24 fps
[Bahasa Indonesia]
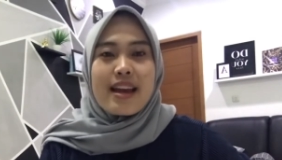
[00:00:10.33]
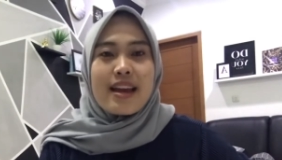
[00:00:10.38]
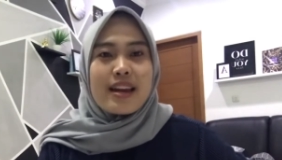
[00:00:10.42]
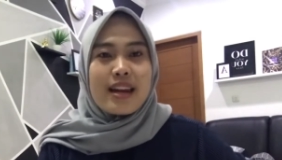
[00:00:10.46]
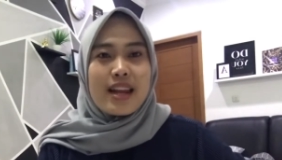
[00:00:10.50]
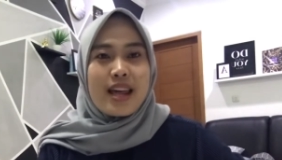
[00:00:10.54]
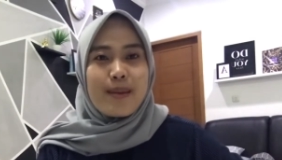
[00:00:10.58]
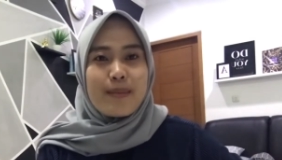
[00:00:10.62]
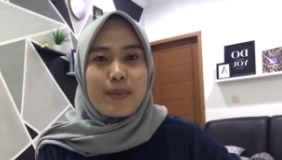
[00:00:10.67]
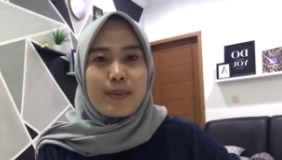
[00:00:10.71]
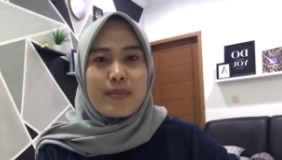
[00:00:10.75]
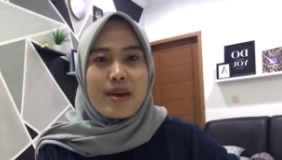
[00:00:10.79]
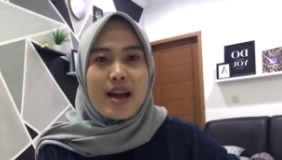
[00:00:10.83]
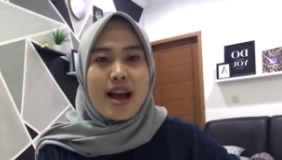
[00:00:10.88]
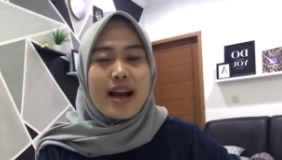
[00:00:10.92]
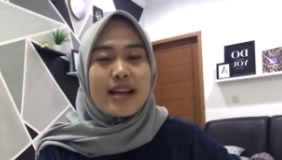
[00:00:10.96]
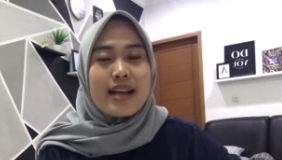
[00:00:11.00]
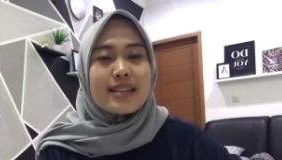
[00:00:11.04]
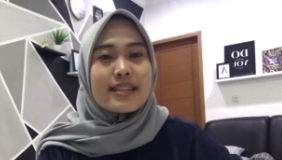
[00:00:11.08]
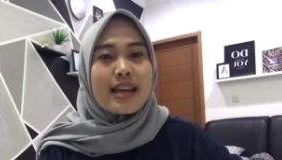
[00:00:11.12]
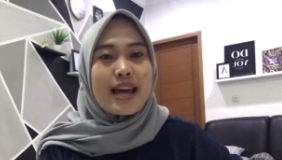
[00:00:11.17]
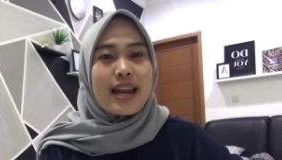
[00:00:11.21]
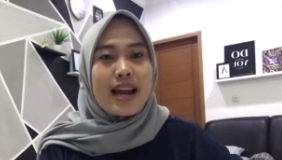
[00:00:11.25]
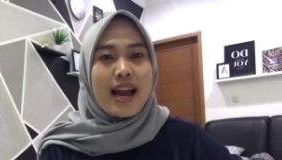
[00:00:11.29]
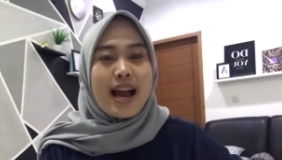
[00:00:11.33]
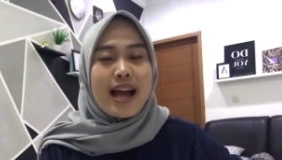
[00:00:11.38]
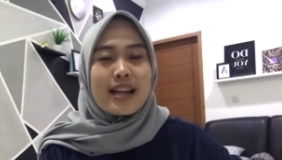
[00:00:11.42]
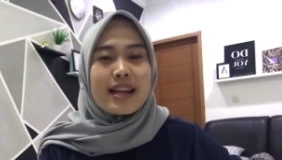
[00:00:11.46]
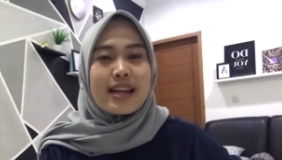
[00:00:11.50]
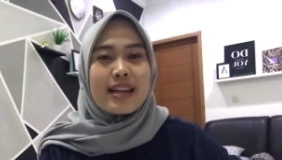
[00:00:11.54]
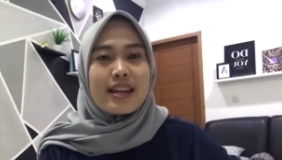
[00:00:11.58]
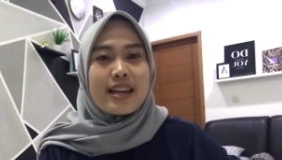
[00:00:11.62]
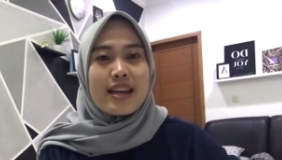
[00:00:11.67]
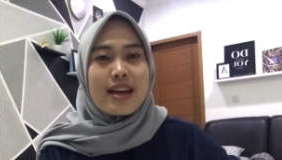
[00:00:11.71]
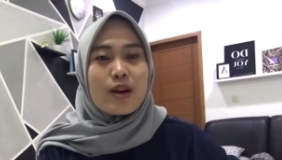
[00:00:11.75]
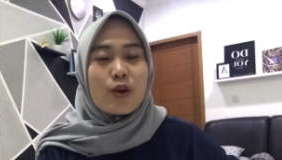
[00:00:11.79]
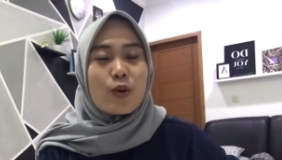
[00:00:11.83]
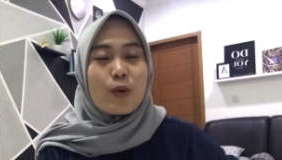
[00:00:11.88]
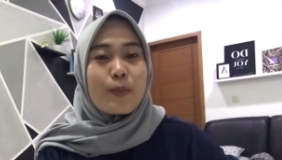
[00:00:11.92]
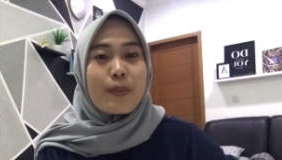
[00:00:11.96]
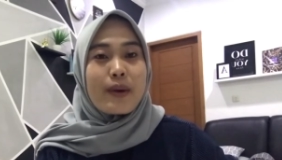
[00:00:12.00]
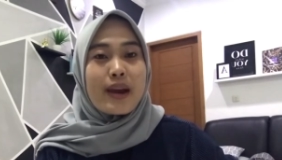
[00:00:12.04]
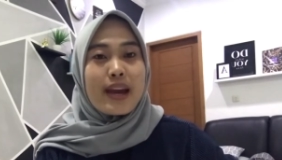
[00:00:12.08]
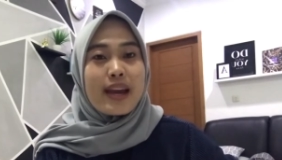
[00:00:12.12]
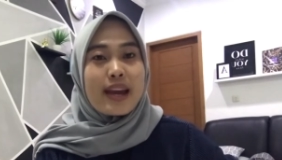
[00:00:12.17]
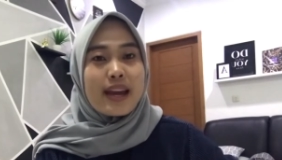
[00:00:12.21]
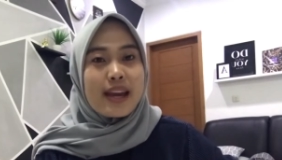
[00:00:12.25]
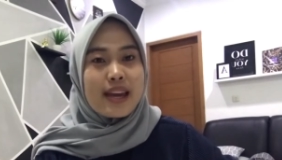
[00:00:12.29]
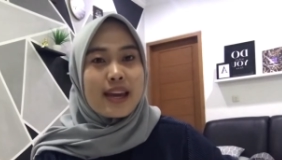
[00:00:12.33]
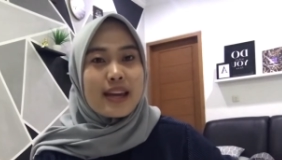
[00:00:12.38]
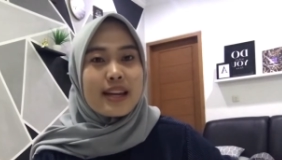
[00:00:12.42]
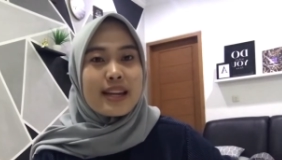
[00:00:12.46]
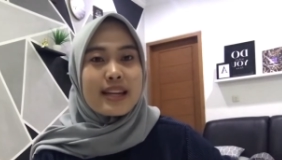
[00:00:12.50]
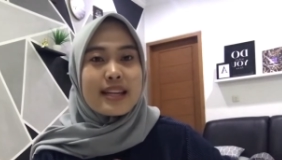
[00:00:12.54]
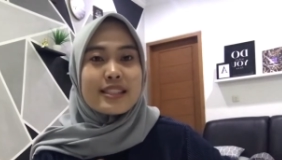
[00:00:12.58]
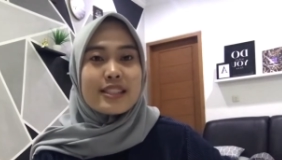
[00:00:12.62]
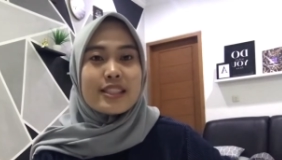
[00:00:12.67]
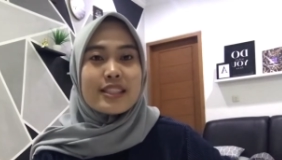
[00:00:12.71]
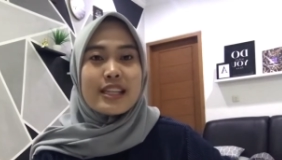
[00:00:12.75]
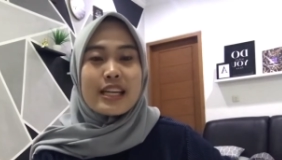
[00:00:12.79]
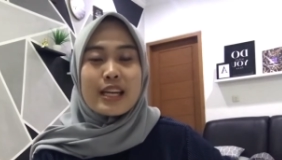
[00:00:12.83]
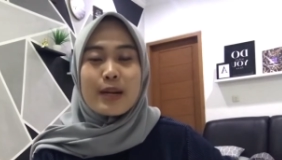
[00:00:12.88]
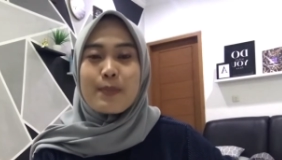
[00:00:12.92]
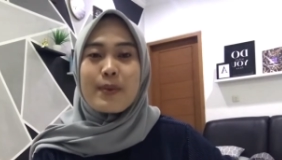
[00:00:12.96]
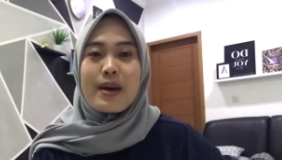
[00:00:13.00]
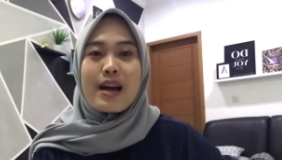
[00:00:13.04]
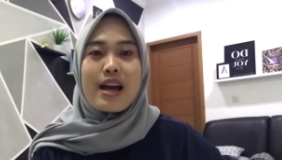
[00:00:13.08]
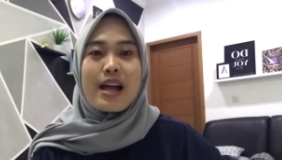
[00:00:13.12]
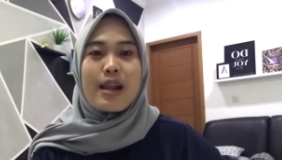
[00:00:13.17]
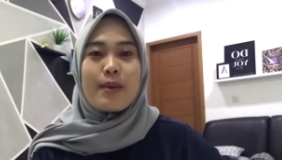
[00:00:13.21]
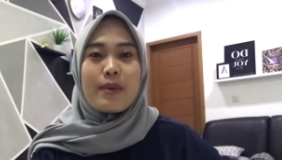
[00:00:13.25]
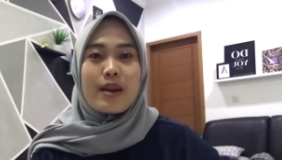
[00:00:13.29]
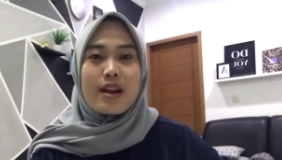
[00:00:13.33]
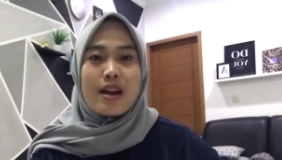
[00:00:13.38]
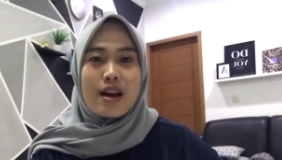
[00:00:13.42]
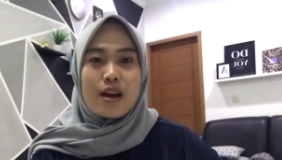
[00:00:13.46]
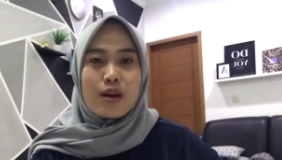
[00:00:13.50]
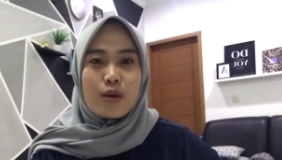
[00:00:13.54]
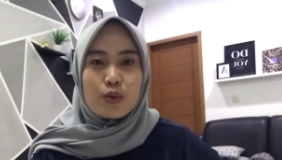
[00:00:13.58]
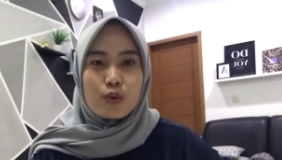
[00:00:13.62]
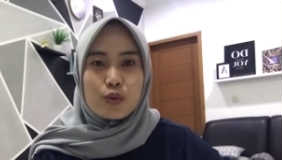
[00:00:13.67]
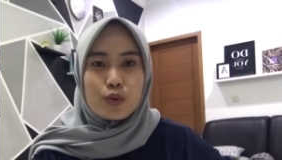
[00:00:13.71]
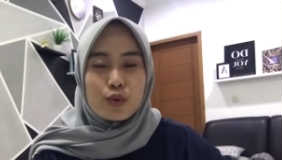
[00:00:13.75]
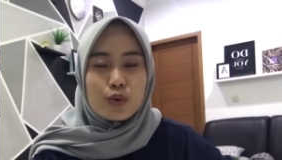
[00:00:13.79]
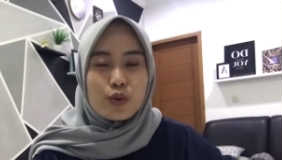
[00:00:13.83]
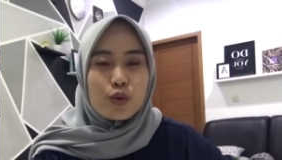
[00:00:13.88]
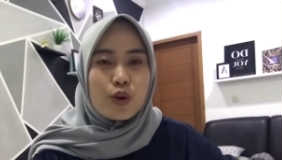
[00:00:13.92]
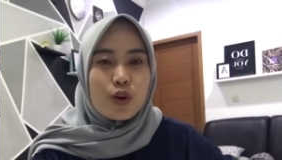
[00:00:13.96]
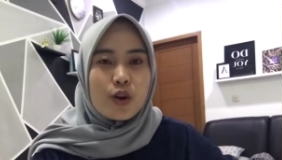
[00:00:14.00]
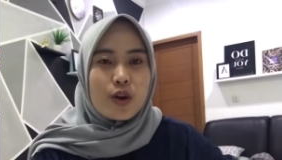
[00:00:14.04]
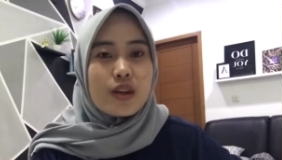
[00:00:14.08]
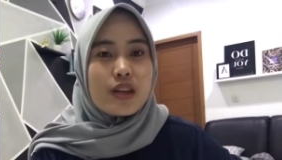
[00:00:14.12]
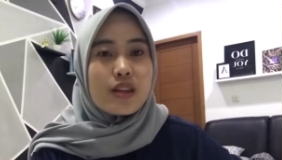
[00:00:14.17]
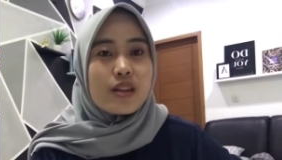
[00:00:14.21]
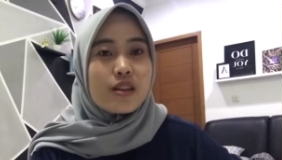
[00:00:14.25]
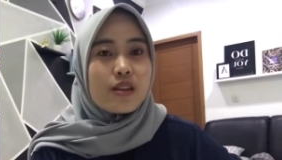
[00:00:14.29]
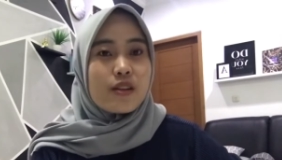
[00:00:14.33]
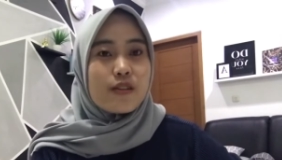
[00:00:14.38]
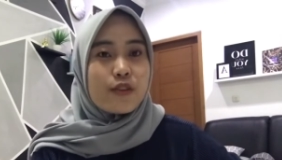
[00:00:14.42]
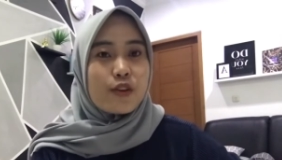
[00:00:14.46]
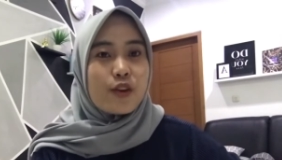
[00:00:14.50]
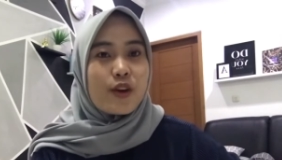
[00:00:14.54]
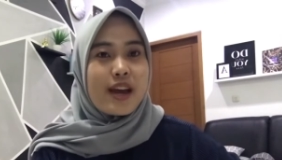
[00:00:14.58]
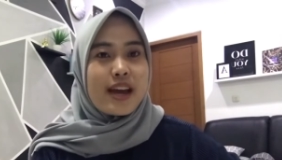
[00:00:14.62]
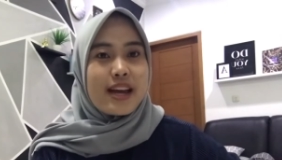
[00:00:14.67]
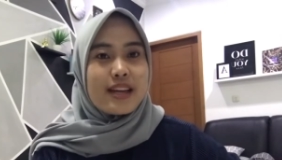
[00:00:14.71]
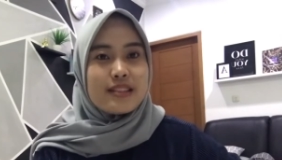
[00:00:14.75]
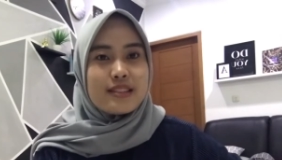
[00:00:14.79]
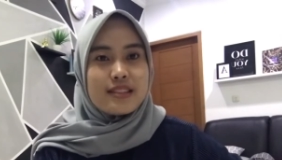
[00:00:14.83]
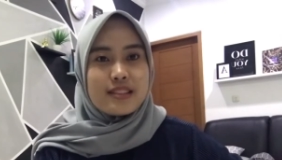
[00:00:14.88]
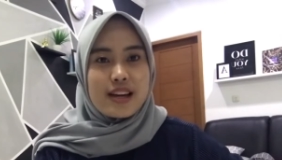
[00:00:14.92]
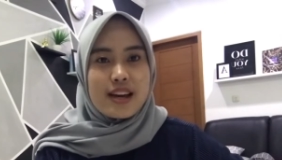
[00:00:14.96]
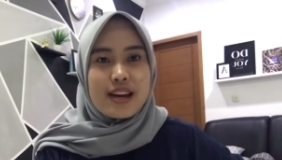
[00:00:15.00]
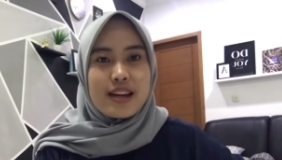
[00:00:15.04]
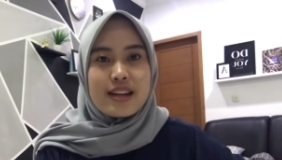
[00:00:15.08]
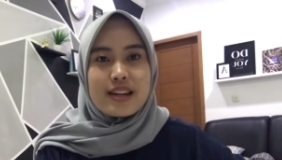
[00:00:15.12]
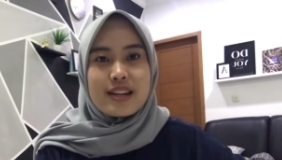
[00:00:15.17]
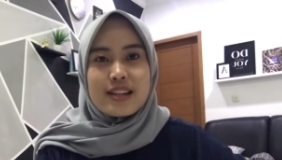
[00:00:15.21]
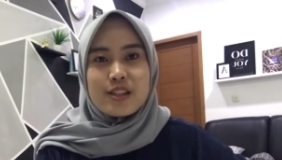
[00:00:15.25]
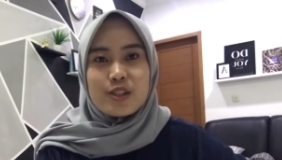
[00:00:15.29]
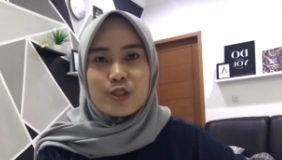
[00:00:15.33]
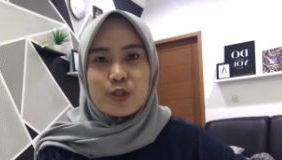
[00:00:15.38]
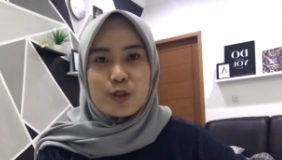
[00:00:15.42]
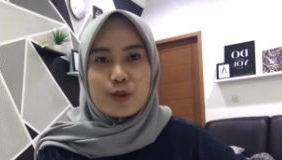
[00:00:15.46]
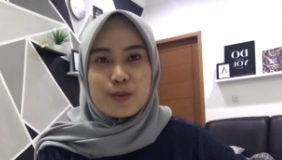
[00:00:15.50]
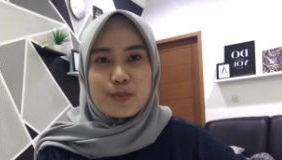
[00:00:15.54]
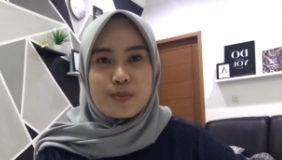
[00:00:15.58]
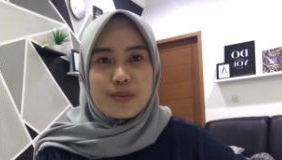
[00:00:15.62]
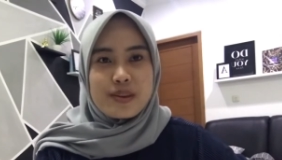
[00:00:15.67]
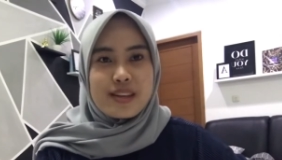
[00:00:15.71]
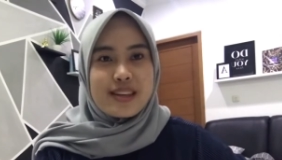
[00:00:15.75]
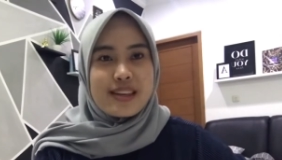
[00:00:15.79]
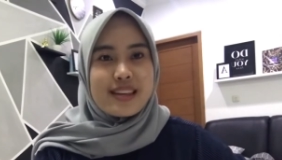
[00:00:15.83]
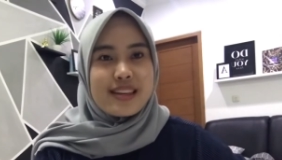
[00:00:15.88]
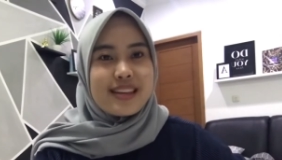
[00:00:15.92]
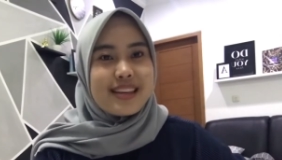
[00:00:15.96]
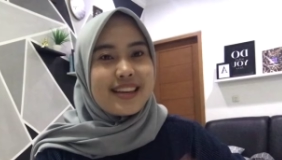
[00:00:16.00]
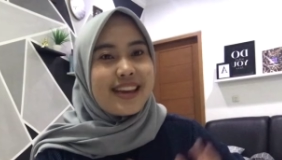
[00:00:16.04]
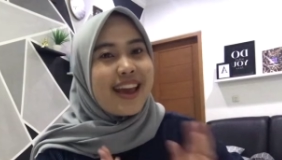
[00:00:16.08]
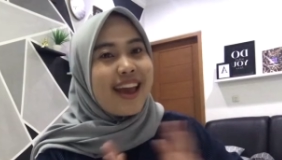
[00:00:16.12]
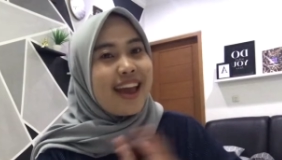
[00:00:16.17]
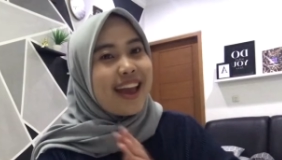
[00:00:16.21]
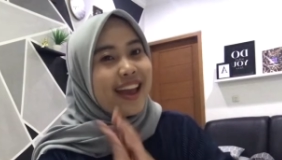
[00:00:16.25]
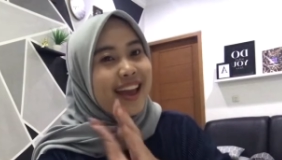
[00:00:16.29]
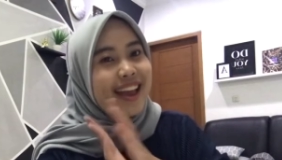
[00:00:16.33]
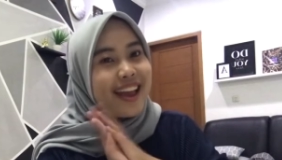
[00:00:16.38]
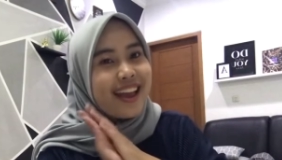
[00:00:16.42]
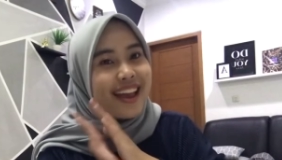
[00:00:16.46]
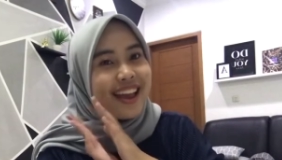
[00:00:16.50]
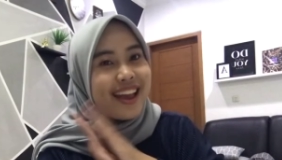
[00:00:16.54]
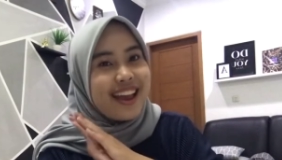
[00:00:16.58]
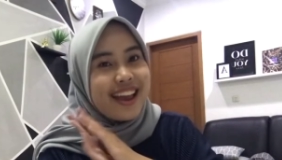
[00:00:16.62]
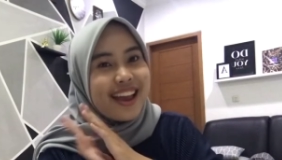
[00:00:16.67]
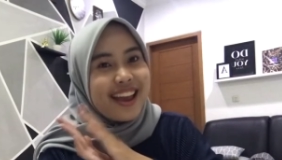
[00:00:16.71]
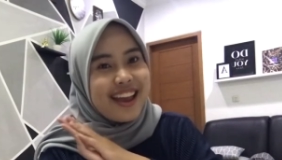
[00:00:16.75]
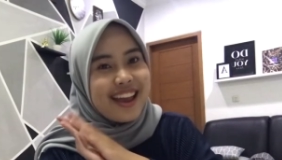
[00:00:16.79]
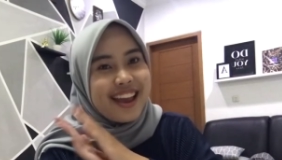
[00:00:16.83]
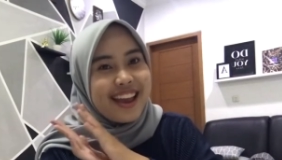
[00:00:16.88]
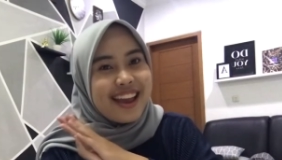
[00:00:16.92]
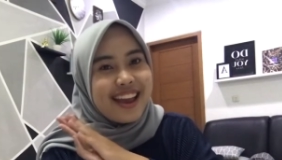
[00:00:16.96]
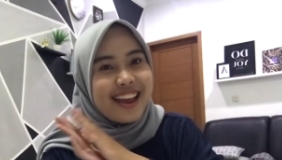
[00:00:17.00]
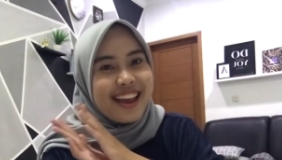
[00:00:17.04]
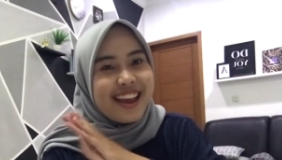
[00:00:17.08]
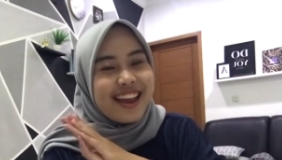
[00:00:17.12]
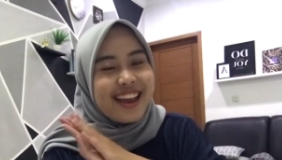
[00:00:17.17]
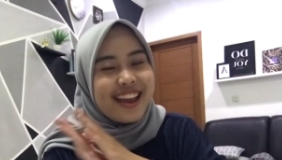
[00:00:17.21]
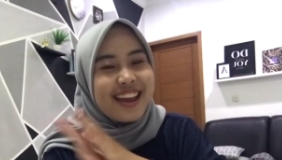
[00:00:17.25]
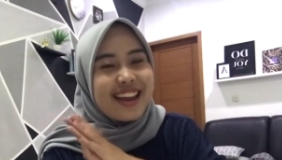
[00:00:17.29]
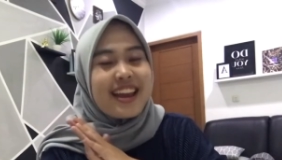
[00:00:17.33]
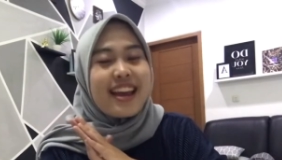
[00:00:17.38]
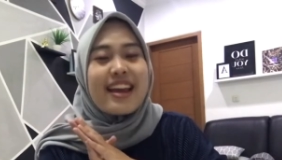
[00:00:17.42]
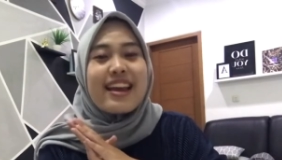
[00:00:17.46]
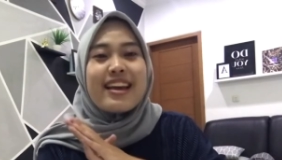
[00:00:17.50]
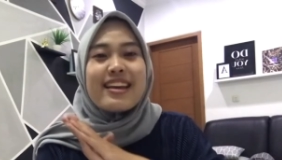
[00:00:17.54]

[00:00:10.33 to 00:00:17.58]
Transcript: Dan pembahasan kali ini aku pengen nge-share pengalaman aku Interview HR di Shopee Yeay!